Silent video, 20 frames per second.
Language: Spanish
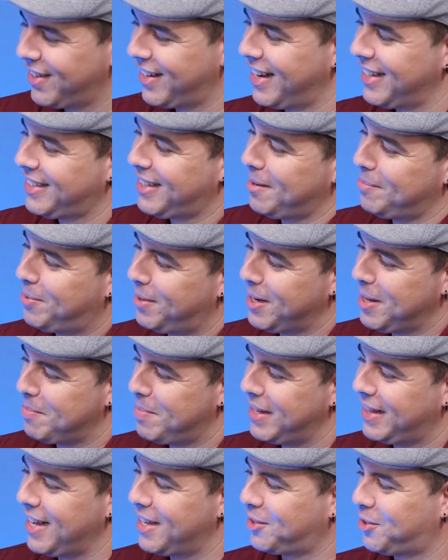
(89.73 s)
Me alegro
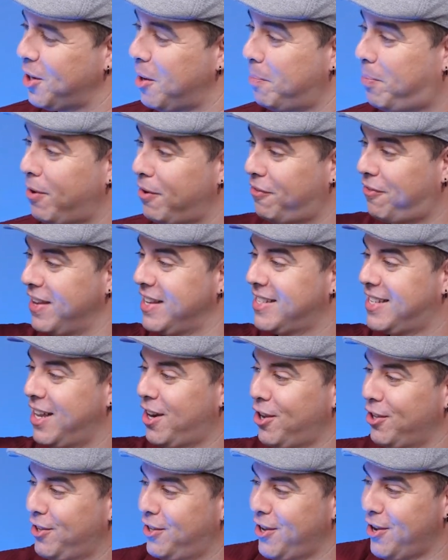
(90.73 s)
tenerte, de verdad, me alegro
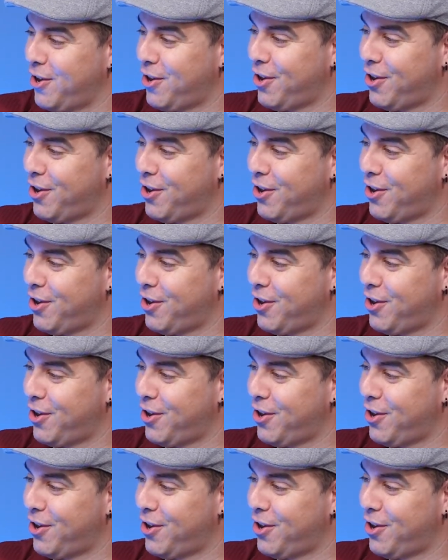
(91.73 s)
tenerte. Se